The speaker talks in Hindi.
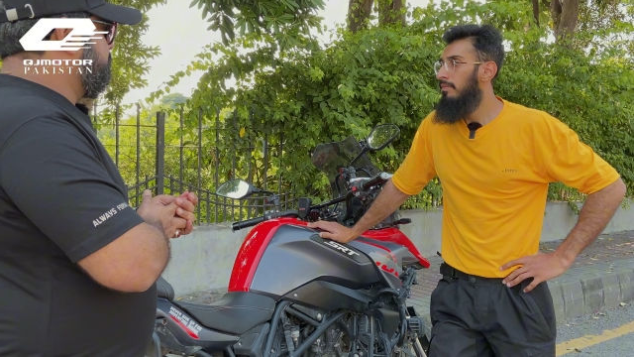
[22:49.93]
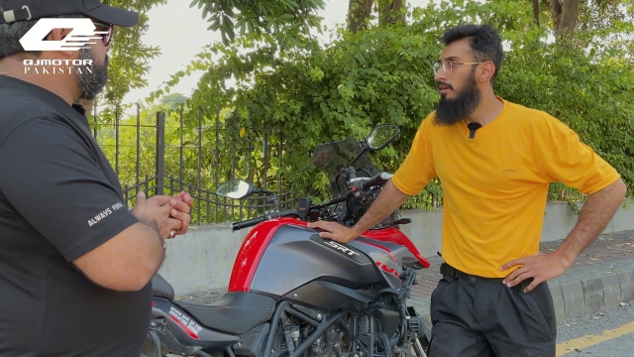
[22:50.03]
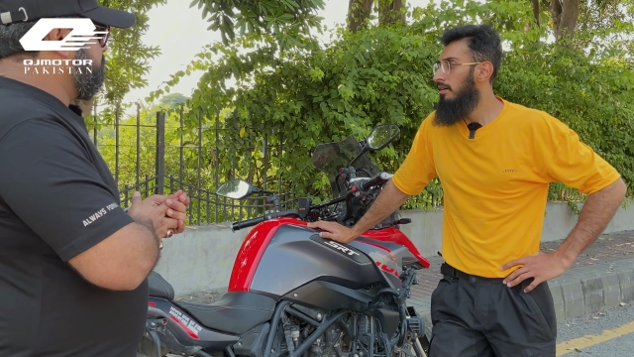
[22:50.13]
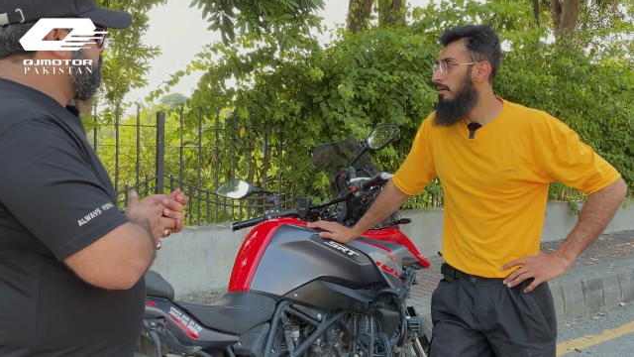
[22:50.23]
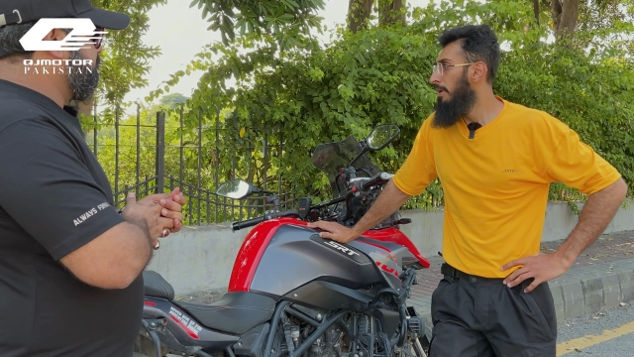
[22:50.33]

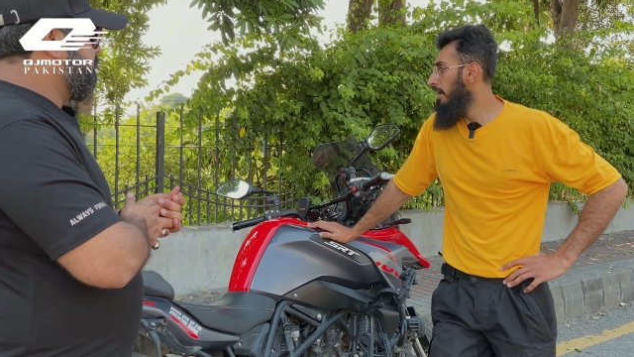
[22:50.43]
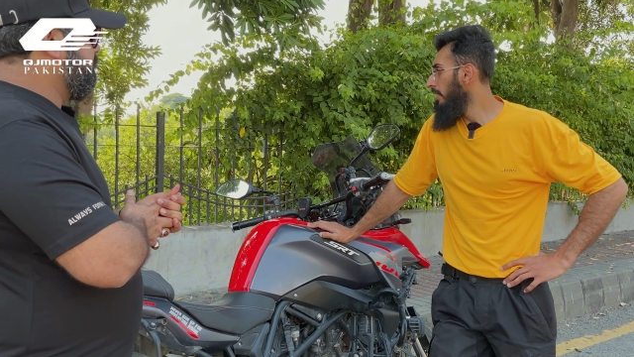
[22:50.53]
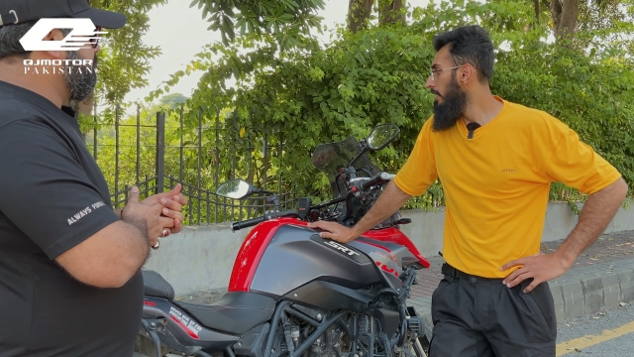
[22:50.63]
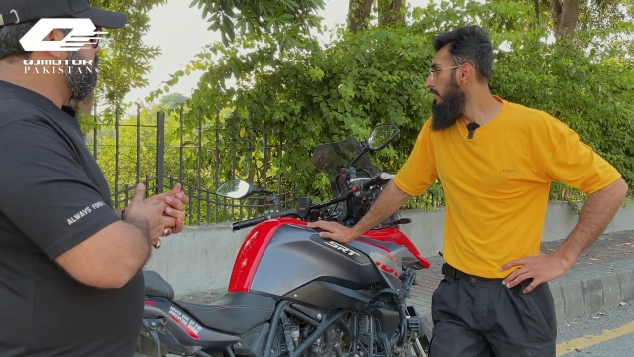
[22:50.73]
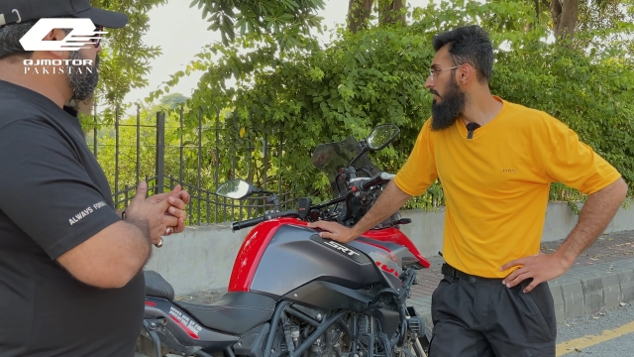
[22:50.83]
uh, मैंने
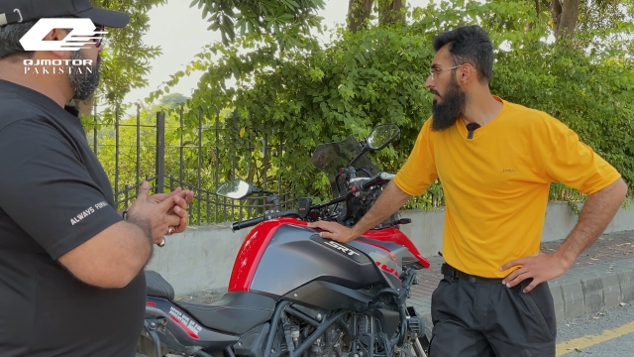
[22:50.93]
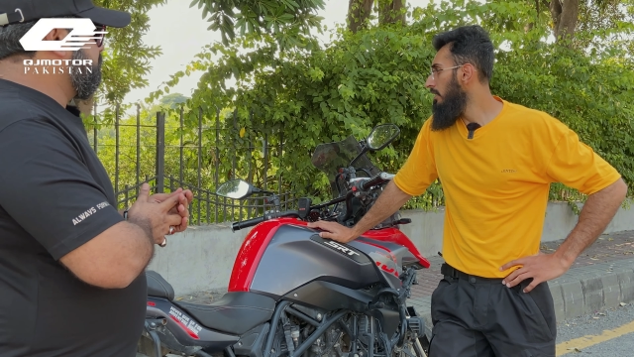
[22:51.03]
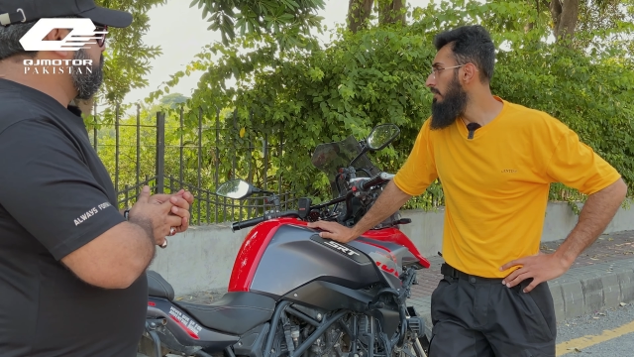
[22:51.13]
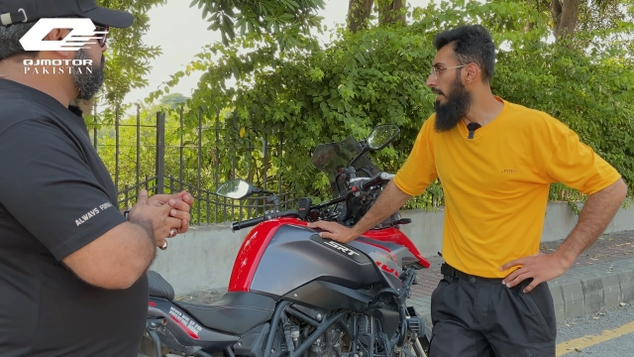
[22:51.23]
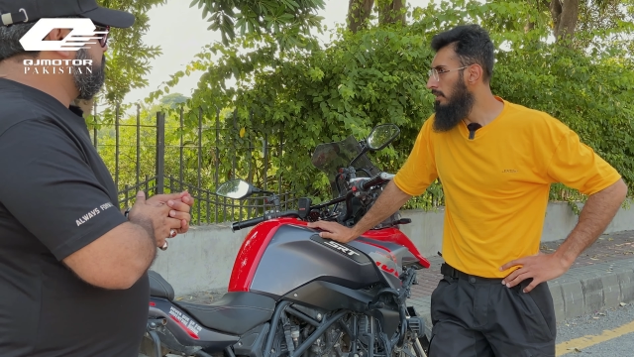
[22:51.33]
ये ली थी
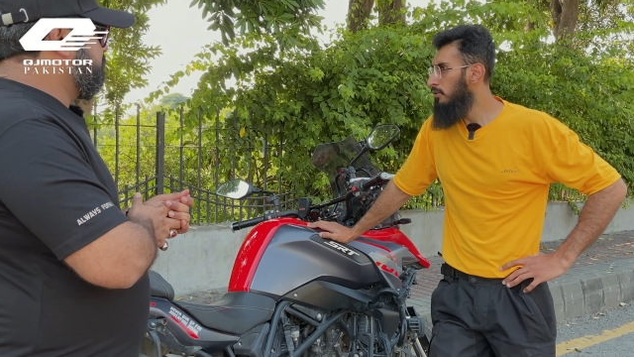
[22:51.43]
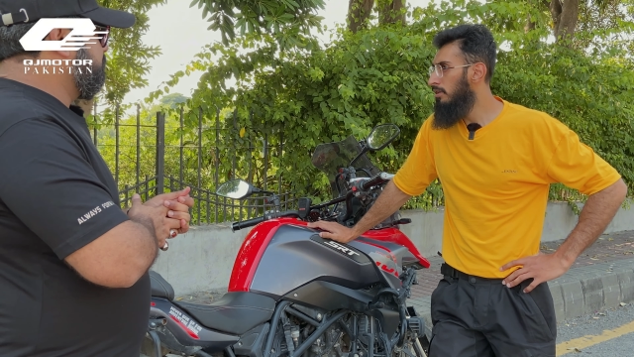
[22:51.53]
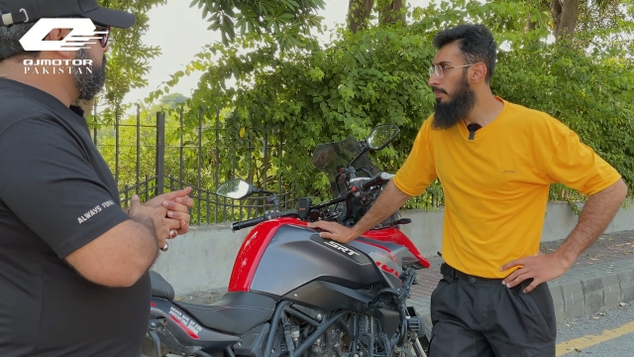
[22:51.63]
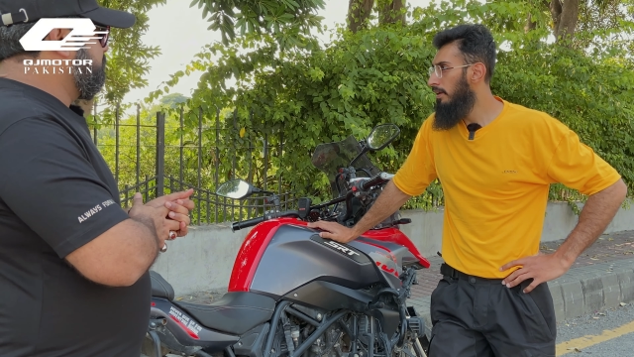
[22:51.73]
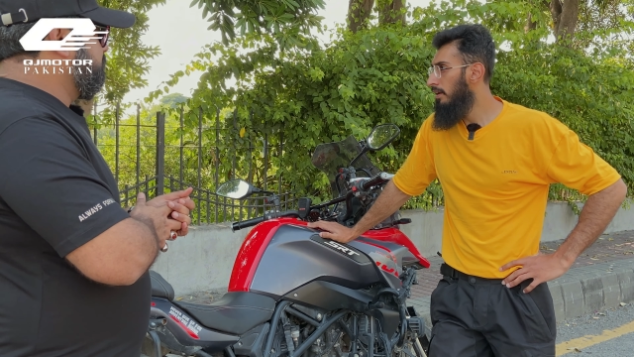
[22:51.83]
नाइन
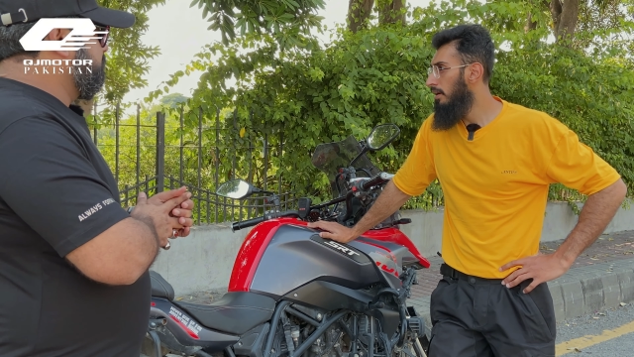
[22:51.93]
थाउजेंड पे